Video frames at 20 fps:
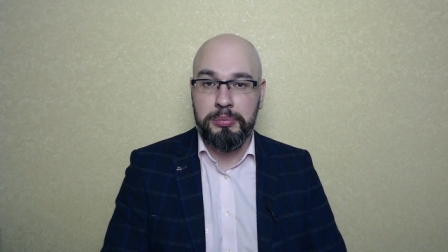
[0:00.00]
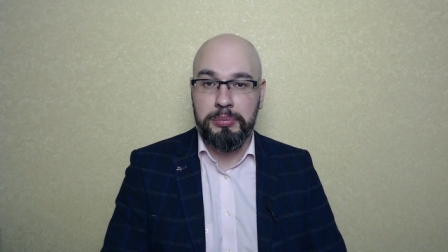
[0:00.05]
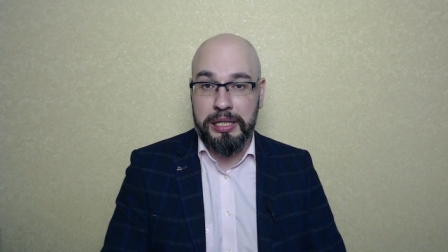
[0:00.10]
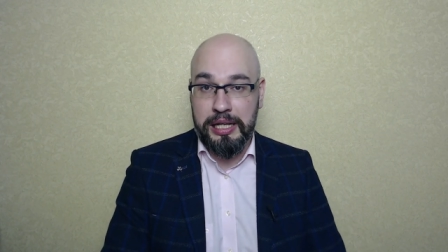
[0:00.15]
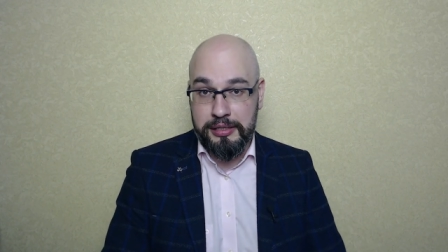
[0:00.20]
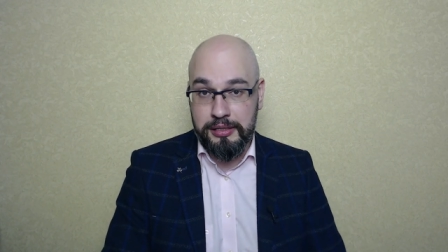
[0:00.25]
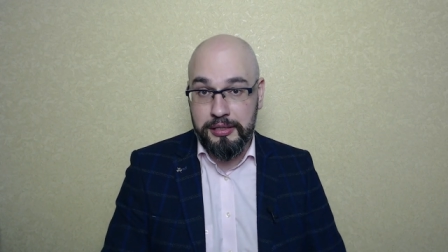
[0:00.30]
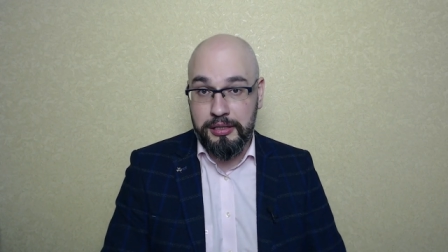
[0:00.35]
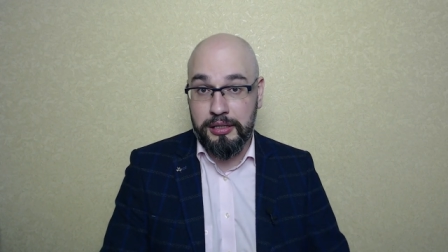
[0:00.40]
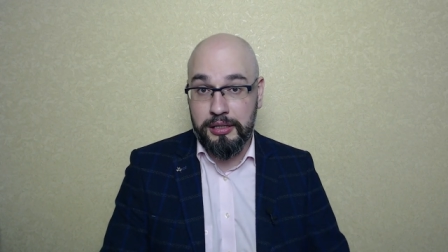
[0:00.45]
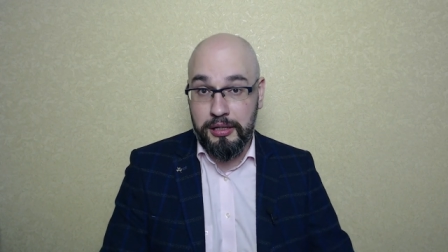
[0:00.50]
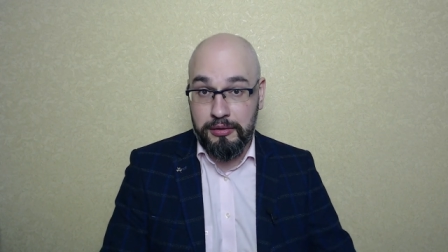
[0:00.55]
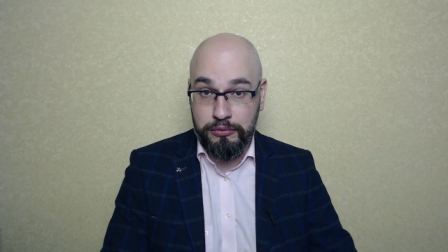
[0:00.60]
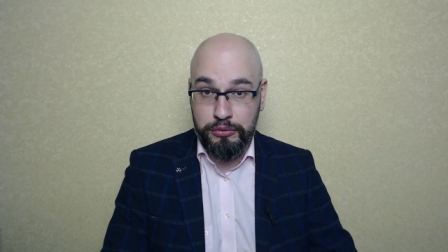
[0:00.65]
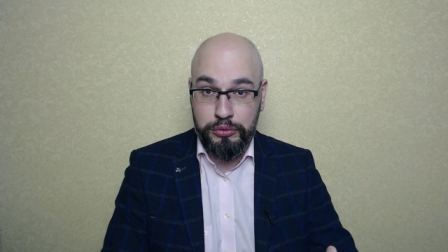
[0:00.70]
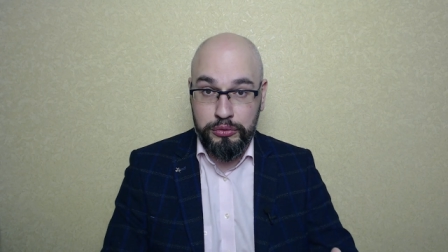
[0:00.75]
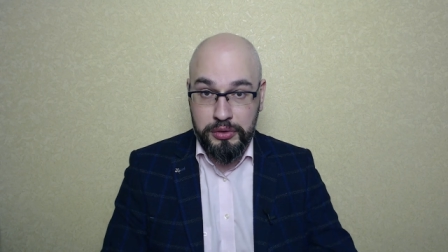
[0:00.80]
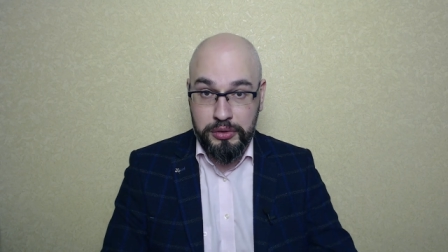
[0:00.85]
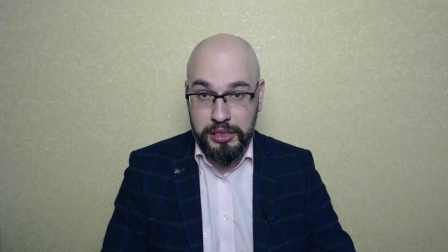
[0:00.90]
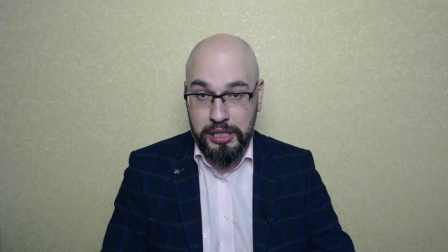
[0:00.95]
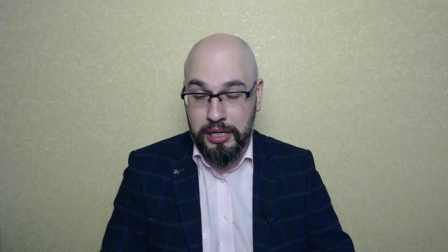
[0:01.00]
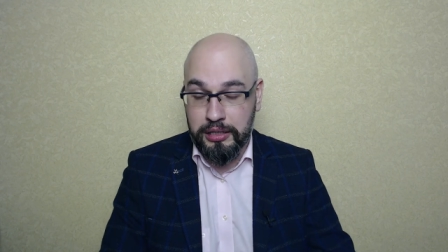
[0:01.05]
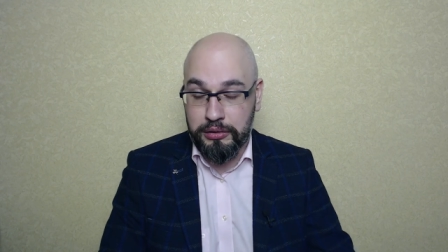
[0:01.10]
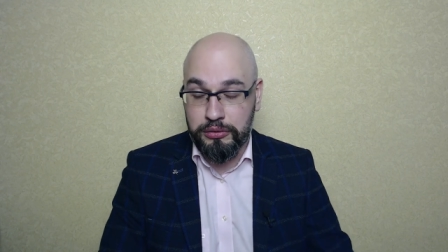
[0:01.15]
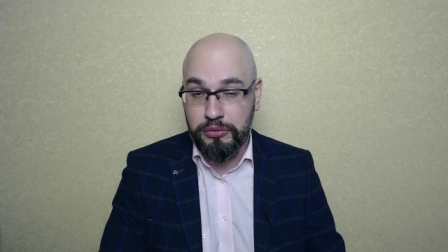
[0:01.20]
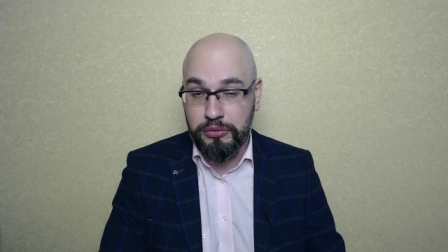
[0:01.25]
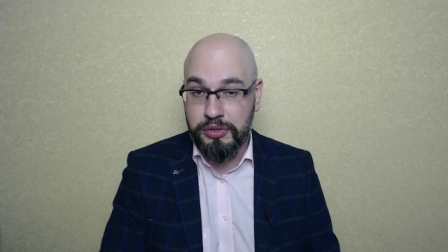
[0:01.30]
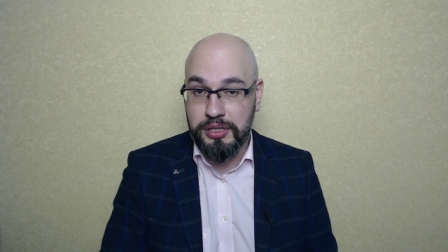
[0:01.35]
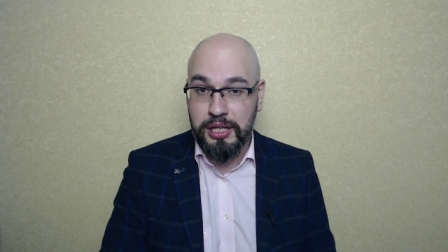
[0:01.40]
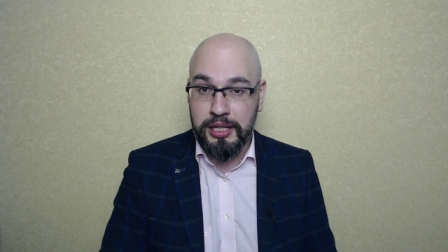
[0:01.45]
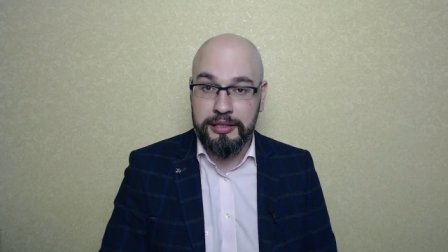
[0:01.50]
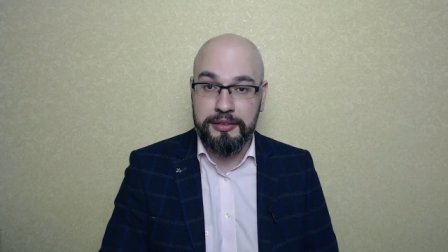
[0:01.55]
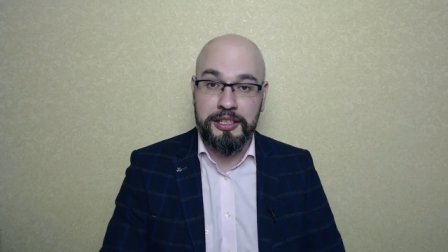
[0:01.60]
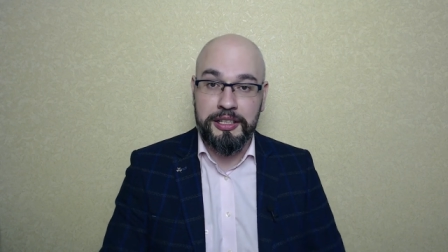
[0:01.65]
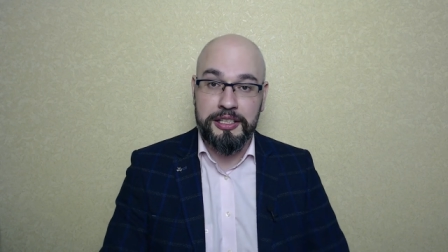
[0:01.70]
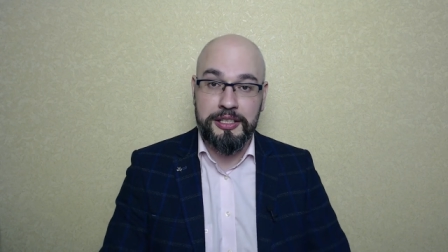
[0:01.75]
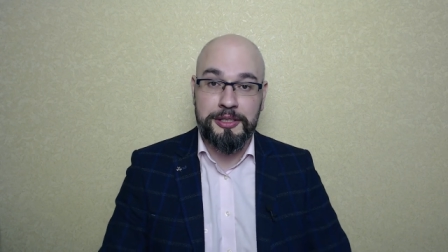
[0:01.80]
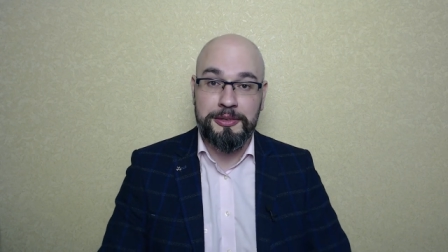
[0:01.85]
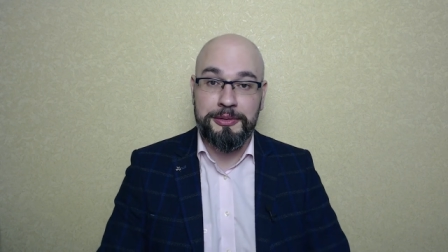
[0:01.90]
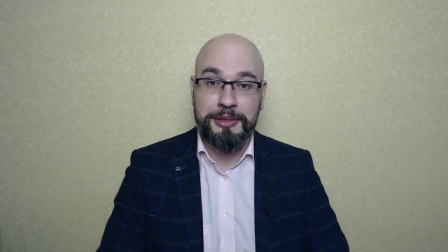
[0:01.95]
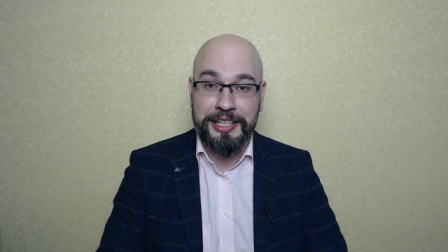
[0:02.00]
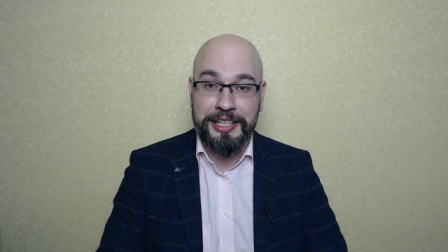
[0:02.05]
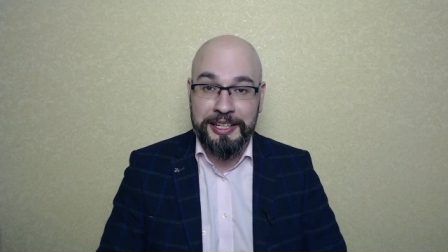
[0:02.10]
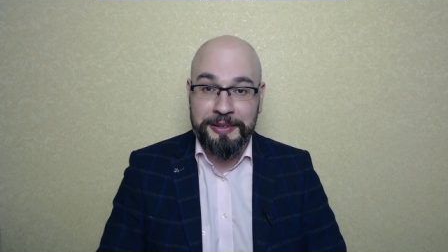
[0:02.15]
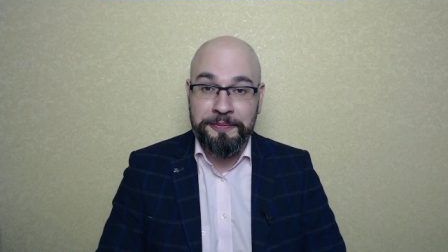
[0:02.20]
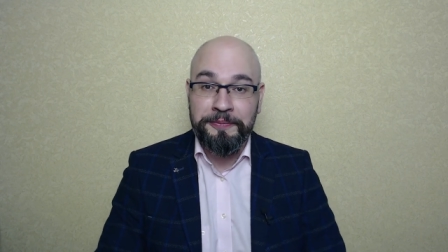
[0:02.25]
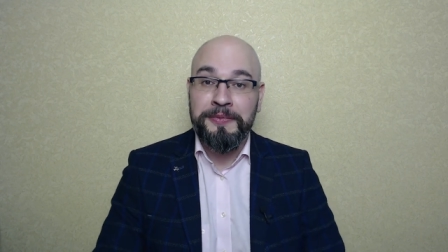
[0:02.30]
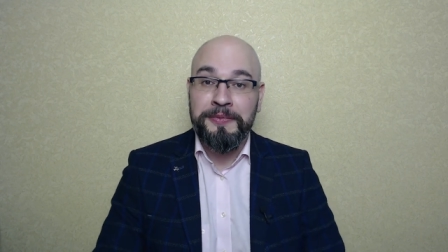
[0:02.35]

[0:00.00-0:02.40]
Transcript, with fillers: пластиковую карту, соответственно.